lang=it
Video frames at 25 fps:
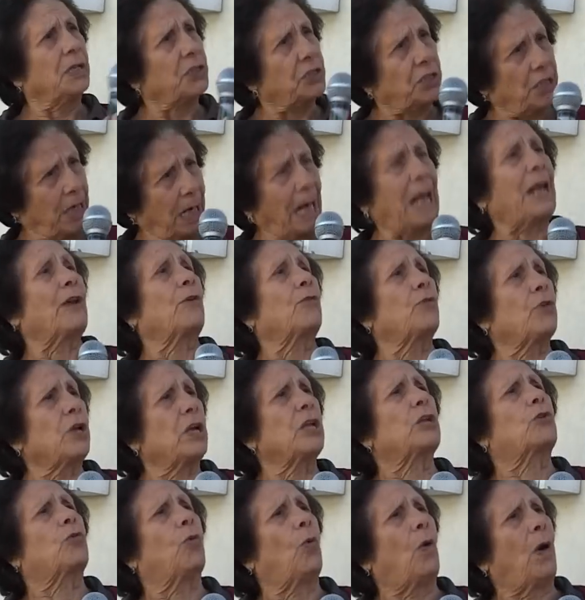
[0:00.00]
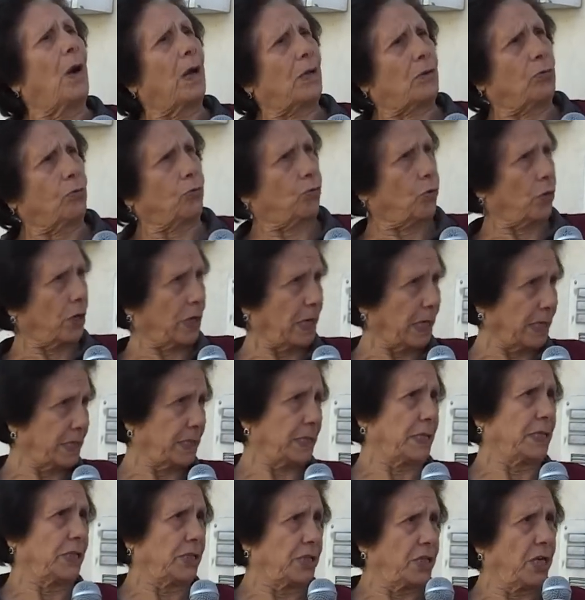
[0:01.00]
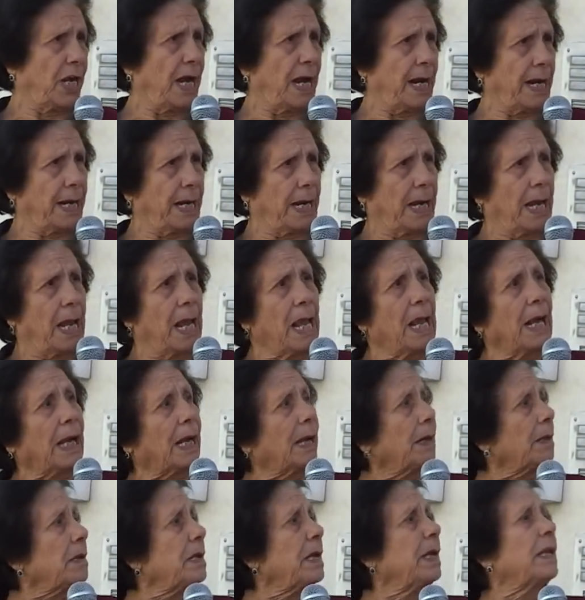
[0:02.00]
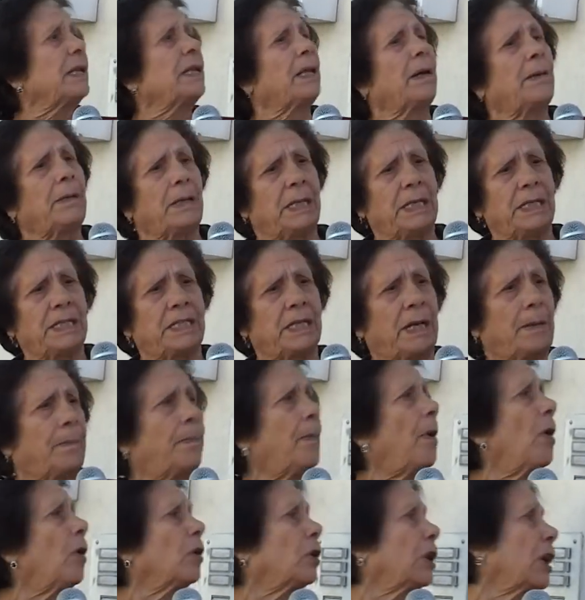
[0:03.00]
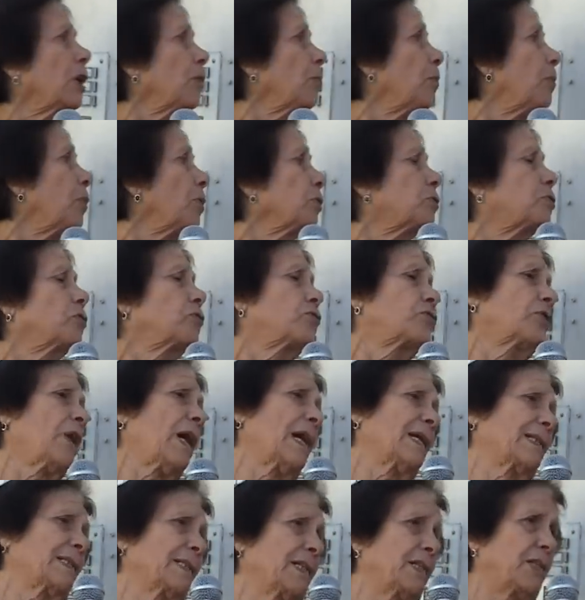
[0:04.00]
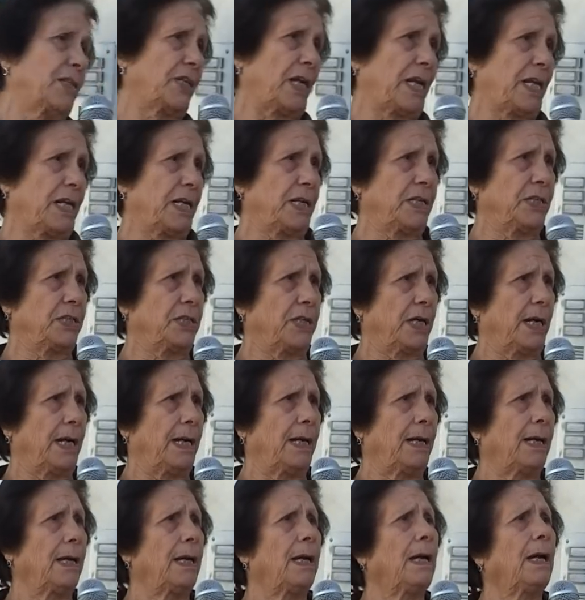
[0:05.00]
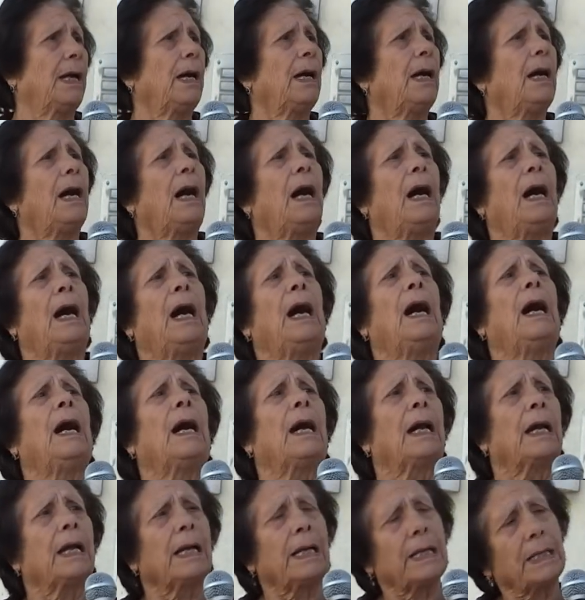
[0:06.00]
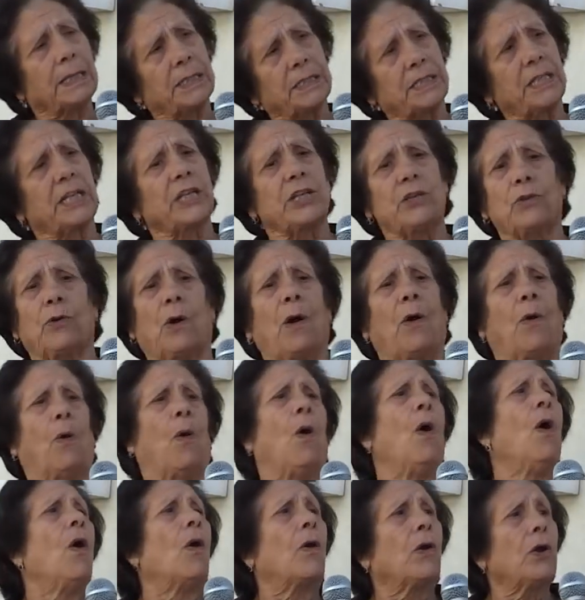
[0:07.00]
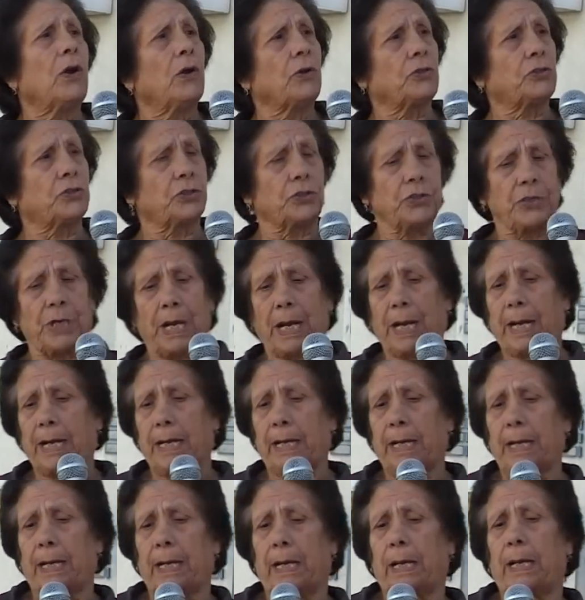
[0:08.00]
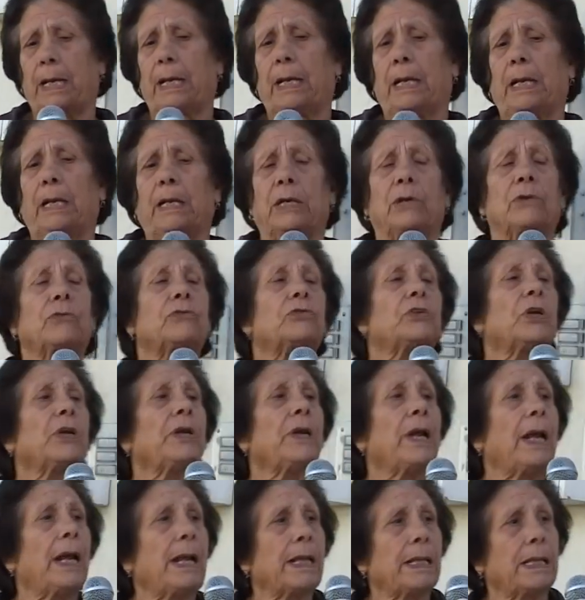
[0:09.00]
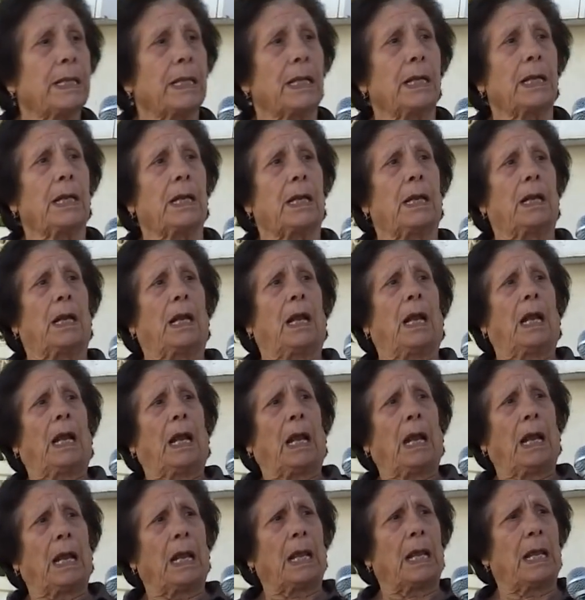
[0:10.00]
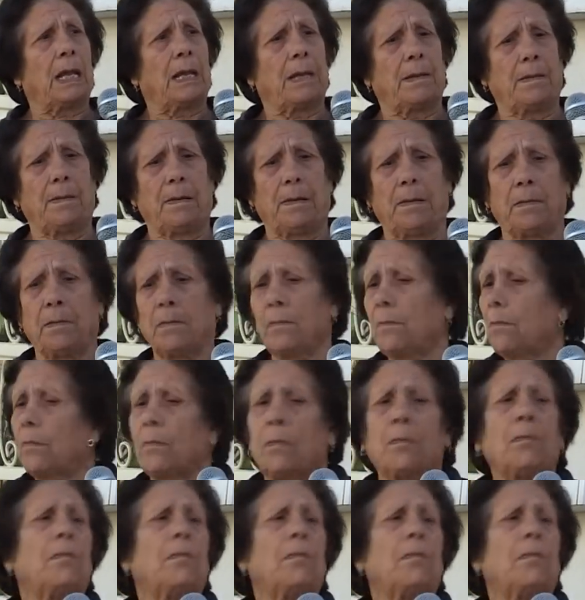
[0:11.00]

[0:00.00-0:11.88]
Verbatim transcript: Ce l'hai detto a tutti i chiedigiani, che in rapporto non posso trasferire già in già. E eh, signor, non c'è niente, non c'è niente, E,